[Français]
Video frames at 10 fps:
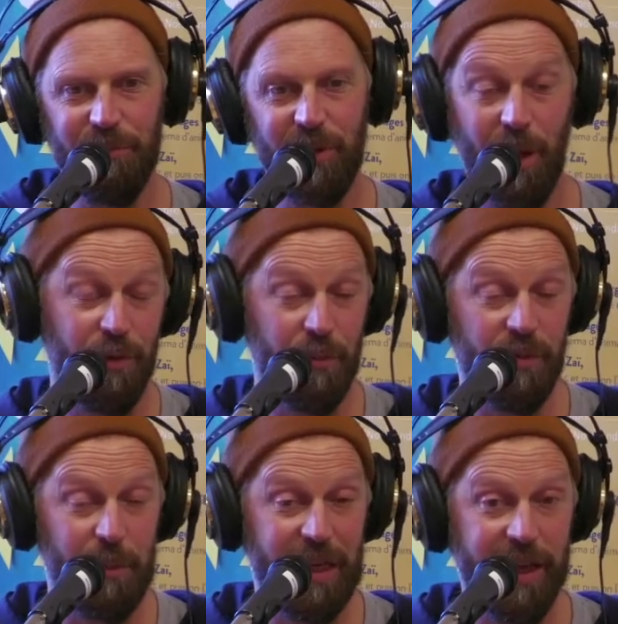c'est un film
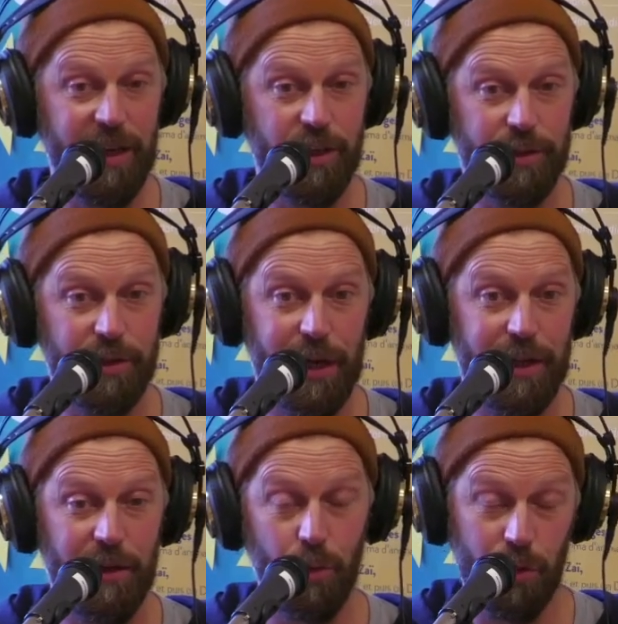familial,
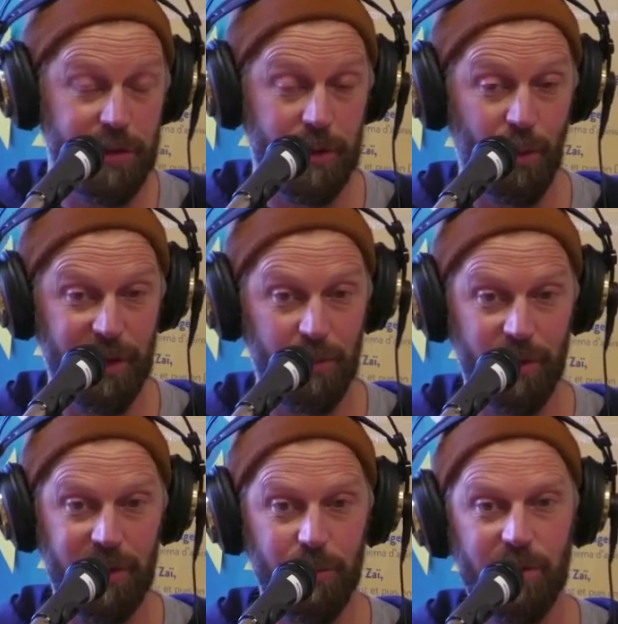j'allais dire, oui, c'est
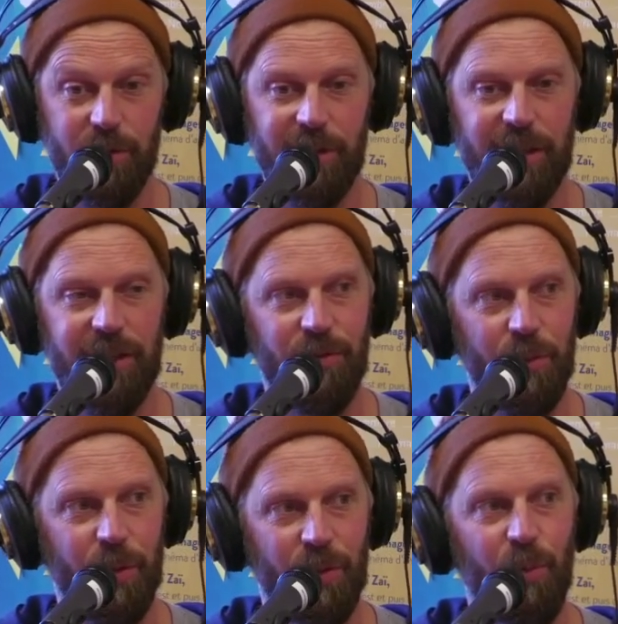complètement ça, puisque ça a été
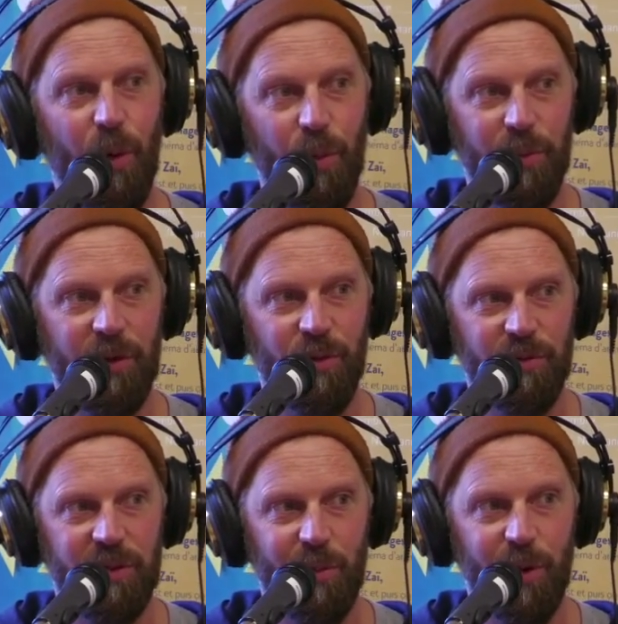fait pendant le premier
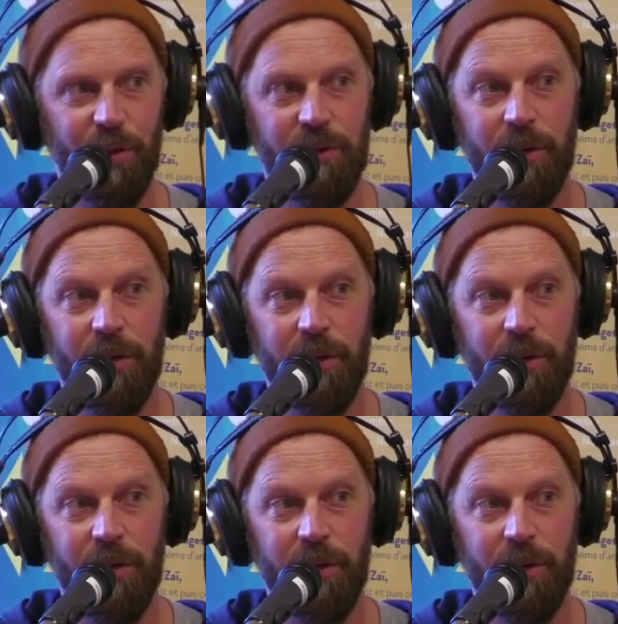confinement.